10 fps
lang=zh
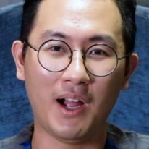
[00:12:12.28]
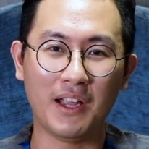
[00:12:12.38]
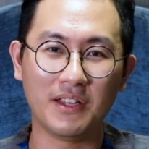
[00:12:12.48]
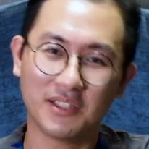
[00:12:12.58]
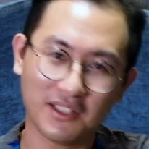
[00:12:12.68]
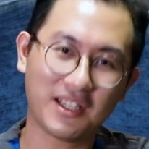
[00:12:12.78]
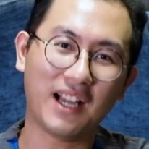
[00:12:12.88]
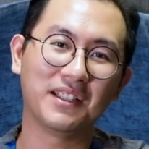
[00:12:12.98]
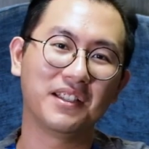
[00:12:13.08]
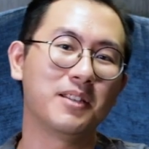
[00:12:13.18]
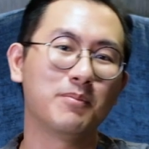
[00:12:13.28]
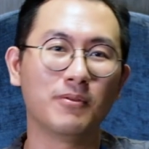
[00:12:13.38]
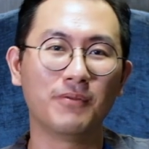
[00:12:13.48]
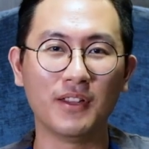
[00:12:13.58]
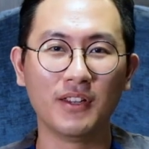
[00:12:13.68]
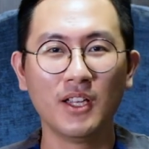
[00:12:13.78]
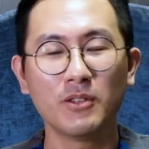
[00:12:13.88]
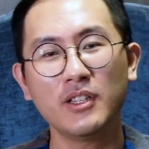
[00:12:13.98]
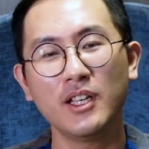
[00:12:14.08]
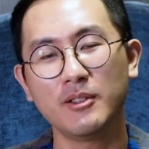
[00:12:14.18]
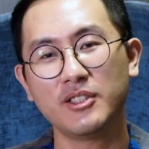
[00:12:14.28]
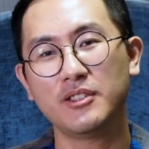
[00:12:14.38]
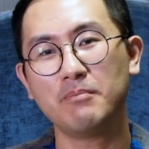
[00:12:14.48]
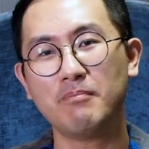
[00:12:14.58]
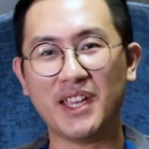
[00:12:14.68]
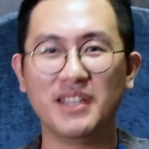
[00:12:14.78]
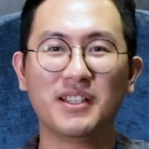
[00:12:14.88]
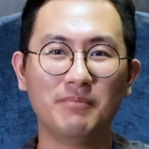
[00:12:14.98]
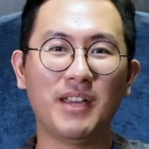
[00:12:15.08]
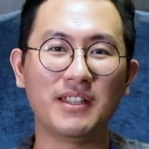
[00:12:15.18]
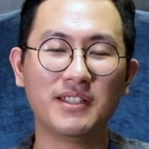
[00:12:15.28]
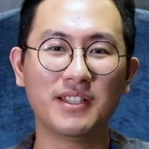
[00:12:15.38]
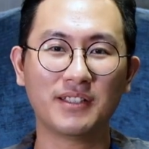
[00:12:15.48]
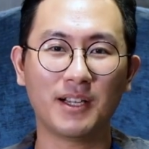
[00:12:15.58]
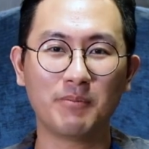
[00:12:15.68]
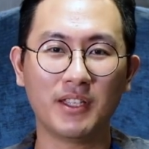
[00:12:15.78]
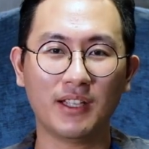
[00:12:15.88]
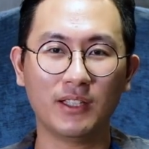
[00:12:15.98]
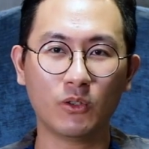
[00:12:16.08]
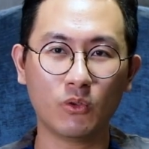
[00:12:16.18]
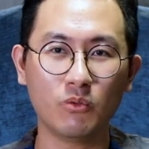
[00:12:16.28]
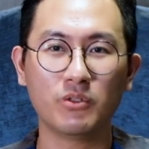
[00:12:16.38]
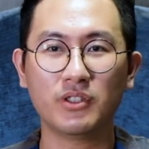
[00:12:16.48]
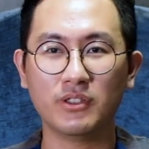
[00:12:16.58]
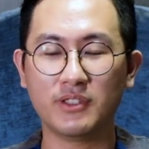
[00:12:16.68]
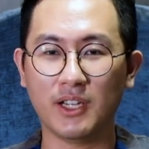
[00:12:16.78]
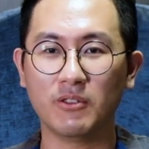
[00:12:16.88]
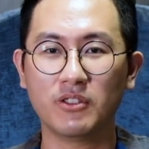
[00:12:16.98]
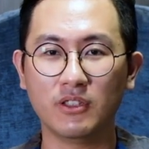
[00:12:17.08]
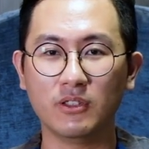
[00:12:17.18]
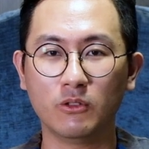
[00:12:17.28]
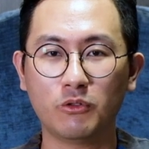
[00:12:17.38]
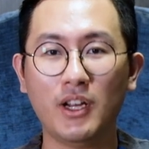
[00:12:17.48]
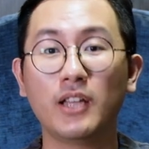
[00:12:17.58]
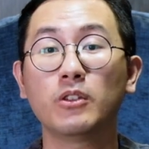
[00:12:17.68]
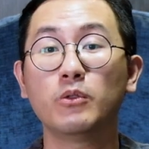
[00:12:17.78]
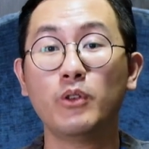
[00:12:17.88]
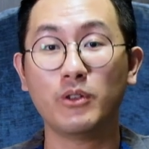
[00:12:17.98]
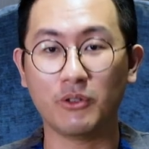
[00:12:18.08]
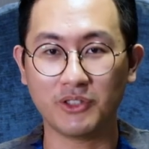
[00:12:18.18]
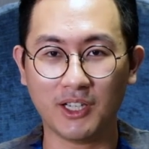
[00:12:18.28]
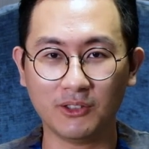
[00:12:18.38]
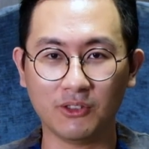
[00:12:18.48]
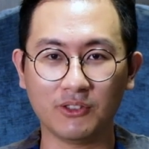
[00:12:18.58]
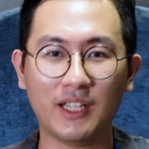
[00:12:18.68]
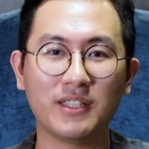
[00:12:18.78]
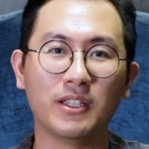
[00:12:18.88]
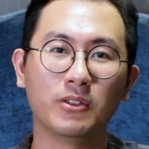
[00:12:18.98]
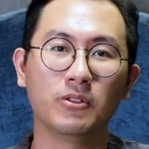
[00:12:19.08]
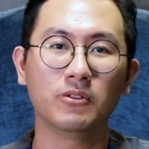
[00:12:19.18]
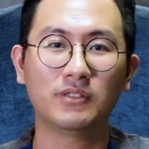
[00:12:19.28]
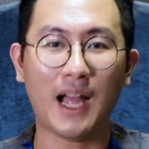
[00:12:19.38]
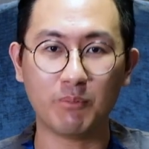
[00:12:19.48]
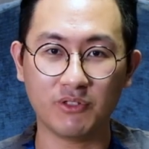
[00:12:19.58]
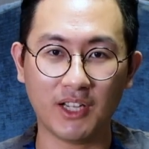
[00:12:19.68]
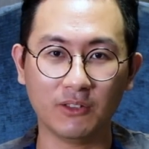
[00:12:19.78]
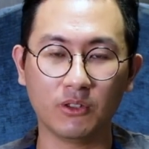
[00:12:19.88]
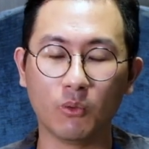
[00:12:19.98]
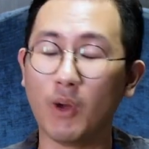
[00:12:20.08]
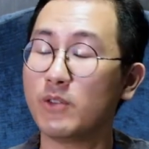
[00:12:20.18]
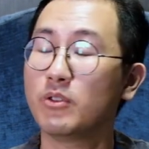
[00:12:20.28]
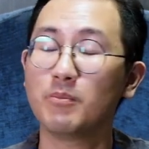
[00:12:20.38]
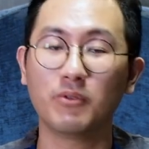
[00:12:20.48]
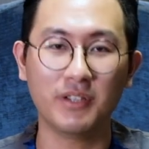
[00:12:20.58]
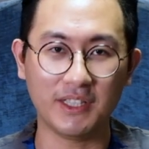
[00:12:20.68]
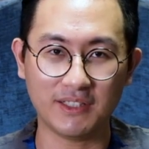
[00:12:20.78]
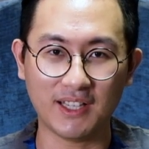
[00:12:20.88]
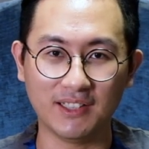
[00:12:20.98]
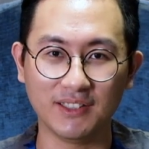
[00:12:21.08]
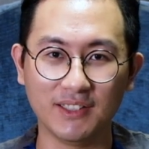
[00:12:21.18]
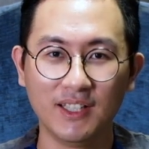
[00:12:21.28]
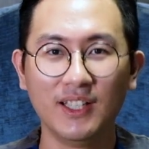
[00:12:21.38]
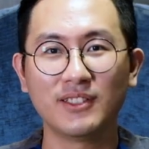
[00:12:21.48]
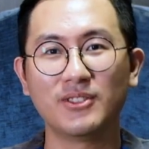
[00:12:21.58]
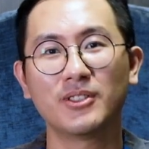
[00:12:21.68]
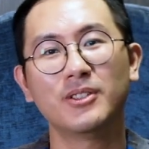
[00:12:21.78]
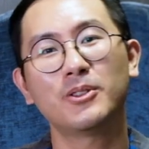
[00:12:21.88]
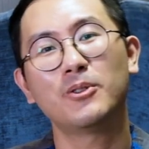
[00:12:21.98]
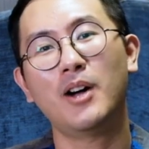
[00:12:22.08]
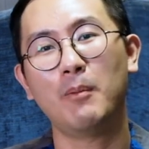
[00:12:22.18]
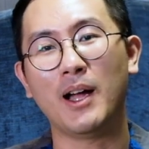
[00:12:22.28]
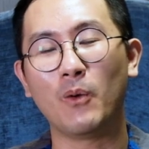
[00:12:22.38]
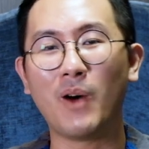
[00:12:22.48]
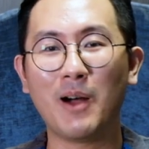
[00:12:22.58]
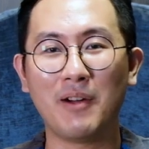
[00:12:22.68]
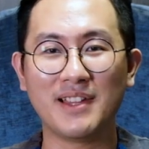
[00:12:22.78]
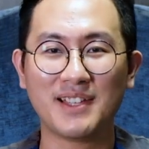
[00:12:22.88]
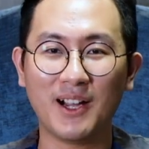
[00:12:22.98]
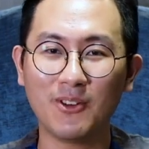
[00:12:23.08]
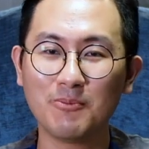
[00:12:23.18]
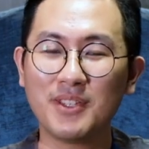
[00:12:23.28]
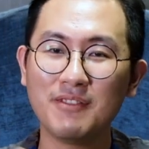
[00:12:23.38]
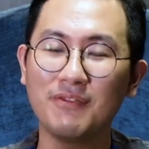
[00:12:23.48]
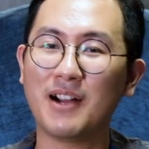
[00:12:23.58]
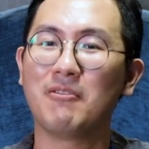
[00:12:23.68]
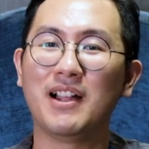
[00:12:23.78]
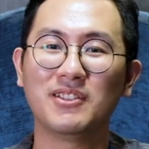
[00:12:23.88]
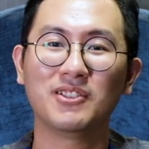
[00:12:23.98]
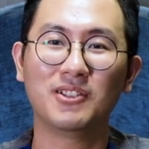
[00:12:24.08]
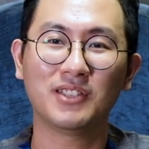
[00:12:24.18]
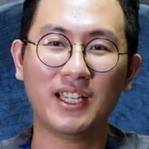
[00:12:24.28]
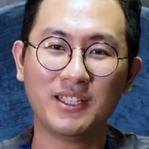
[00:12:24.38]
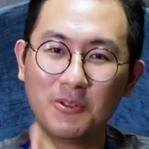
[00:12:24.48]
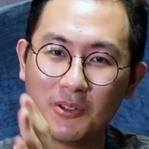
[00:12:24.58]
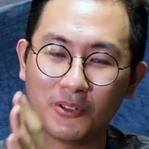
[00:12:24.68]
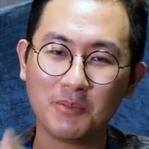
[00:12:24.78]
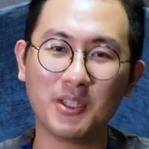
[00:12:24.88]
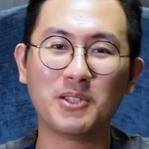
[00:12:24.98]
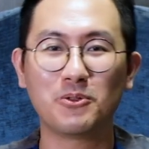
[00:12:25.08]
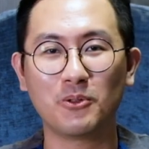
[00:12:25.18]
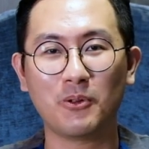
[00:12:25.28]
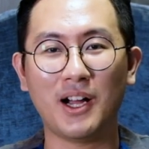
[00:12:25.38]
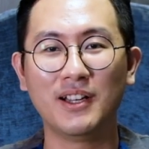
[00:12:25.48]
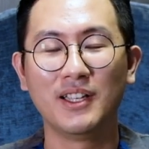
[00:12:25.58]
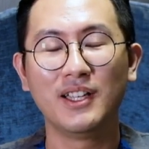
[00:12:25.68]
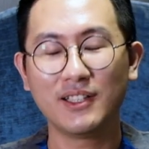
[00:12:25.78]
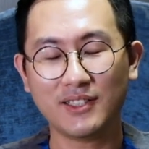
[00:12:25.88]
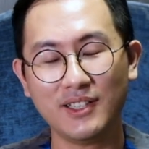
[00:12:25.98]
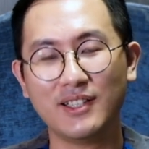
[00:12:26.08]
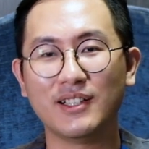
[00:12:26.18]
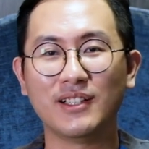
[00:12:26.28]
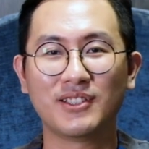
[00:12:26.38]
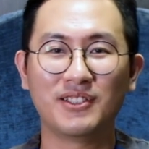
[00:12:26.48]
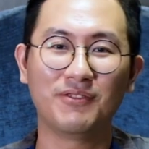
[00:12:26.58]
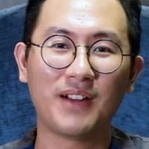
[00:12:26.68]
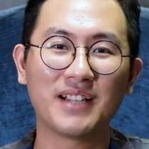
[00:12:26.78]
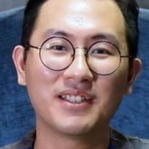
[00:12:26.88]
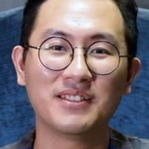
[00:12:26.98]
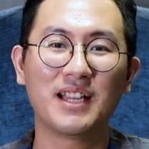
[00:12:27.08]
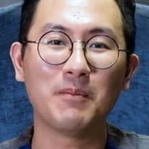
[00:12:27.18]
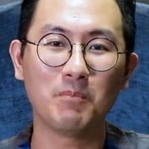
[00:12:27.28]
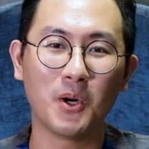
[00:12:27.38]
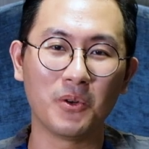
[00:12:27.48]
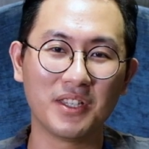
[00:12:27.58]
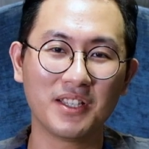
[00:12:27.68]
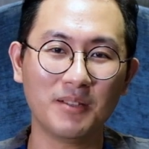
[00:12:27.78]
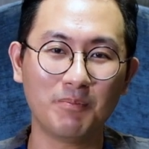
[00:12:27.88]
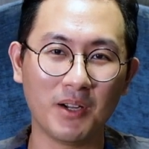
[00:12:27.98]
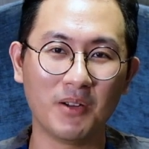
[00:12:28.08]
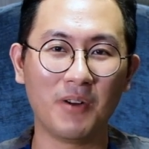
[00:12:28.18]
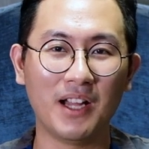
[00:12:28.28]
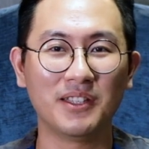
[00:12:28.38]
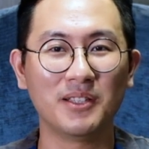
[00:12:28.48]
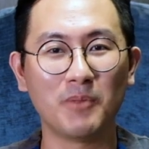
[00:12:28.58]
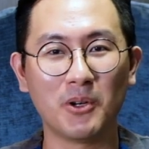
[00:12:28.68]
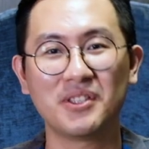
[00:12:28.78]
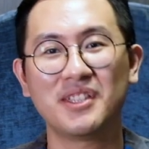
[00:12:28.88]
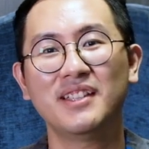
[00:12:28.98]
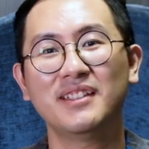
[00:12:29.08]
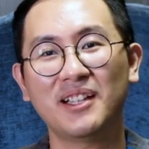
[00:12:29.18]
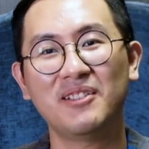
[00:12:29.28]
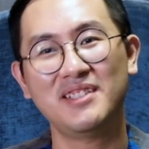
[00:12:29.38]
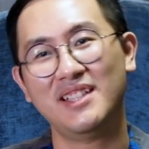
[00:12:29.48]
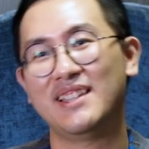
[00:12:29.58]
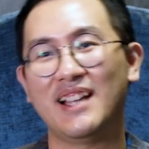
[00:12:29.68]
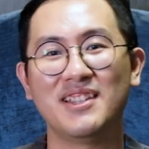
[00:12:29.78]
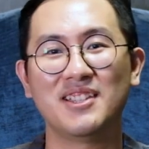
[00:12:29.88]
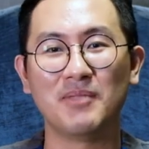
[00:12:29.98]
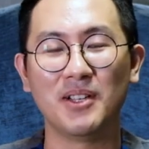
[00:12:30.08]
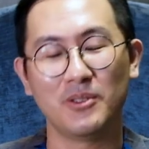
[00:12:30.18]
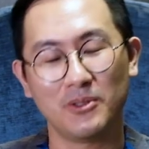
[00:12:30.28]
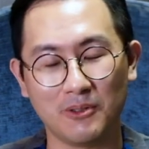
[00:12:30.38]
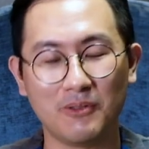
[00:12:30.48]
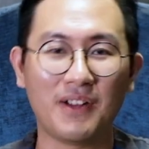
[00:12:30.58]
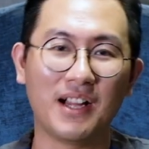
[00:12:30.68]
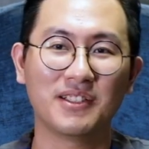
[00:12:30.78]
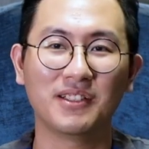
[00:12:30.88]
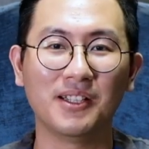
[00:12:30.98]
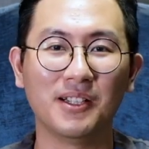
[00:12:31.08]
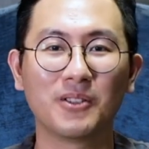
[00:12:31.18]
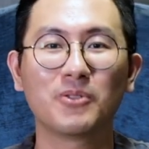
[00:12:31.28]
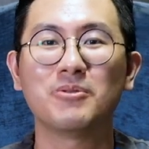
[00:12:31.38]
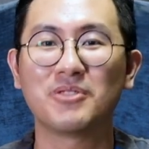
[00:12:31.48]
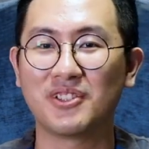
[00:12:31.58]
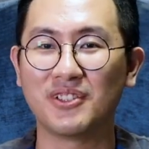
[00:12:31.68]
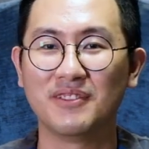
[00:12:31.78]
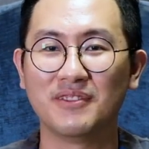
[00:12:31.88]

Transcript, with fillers: 完剩下的那一部分。所以其实每一个媒介上面它的。故事角色虽然都略有相同，但也都大不相同，完全不会影响的。这就跟动画版花丸在 O P 放完之后，它一定会有那么一句话：这个是发生在某一个粉丸的某些刀剑男子们所发生的故事。